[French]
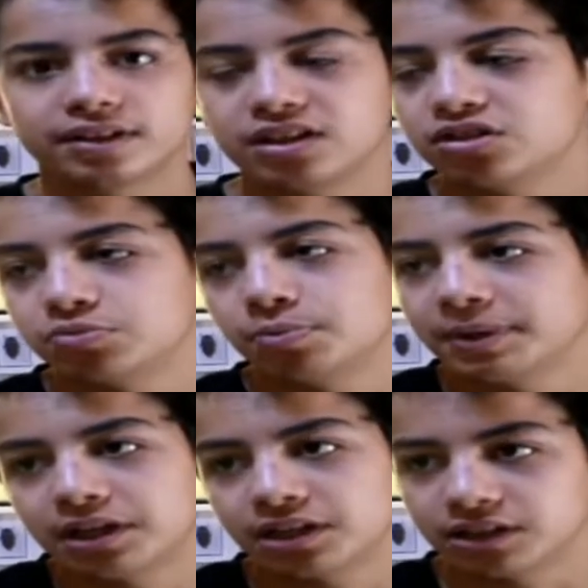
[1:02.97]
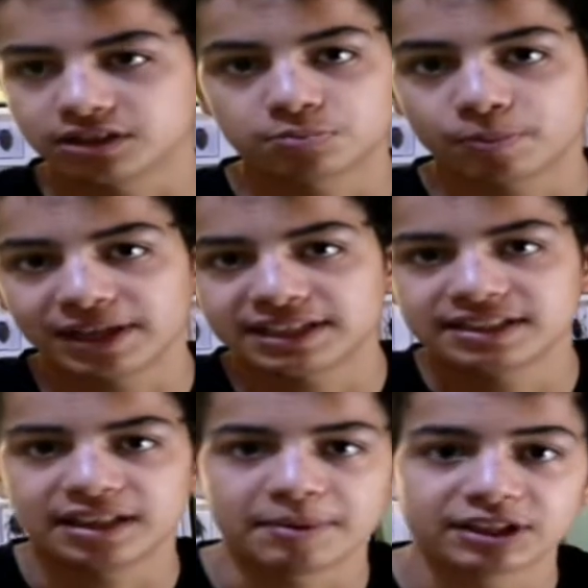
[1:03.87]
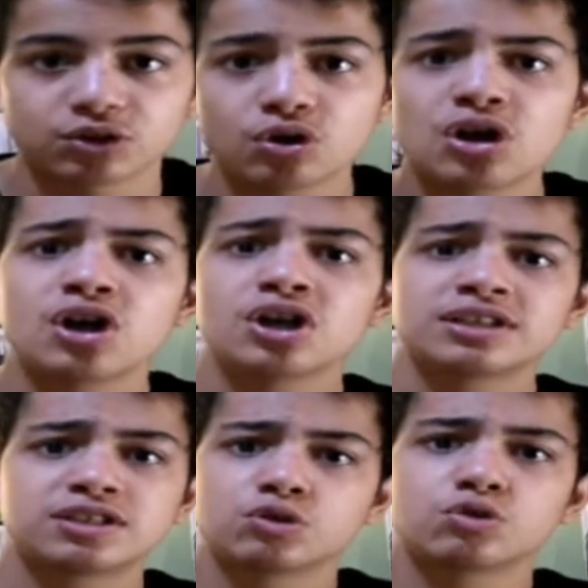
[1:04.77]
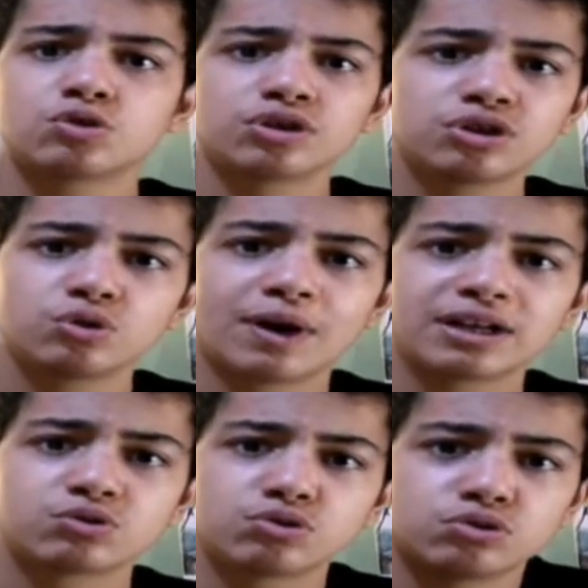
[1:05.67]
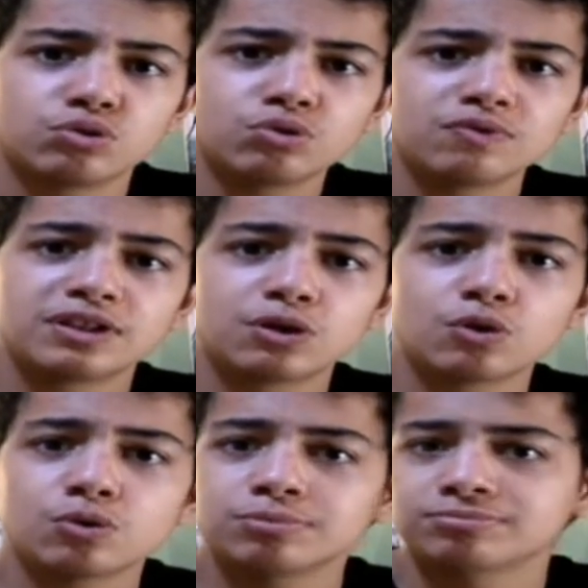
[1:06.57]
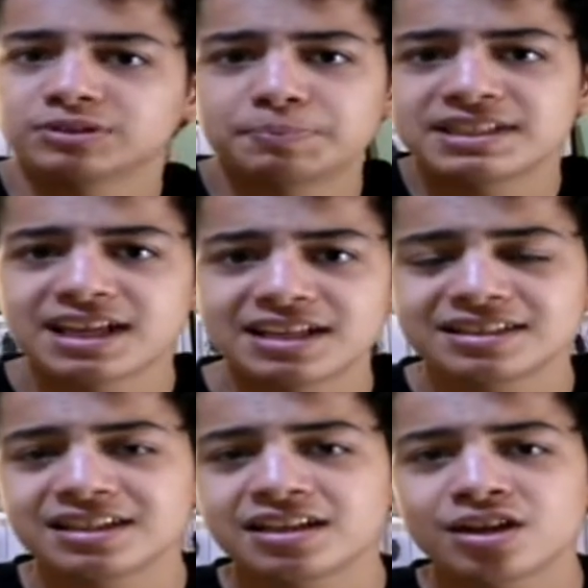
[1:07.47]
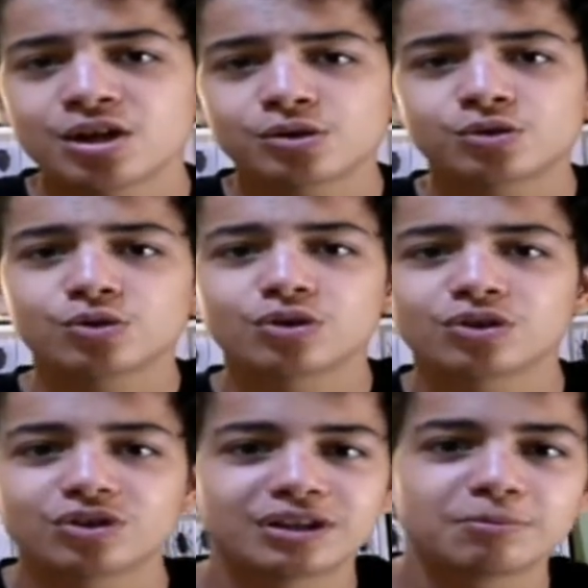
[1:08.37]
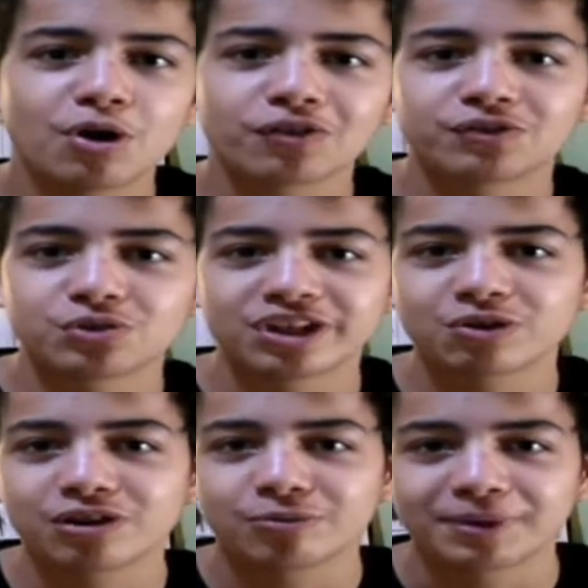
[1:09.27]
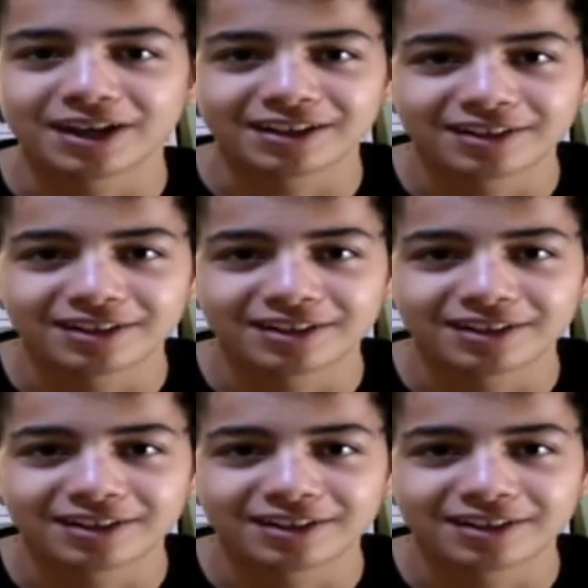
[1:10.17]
et je ne peux pas les citer maintenant. Sinon, il y aura juste une vidéo spécialisée sur les morphes de Léopard.